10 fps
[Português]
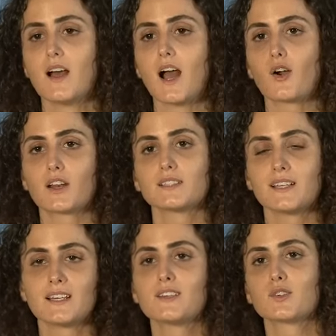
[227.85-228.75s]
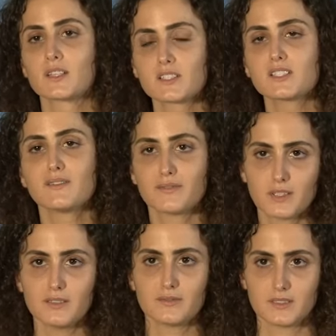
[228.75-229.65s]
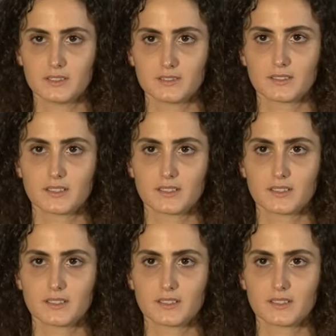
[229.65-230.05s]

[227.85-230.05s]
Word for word: Agora tem aquilo que a gente vive,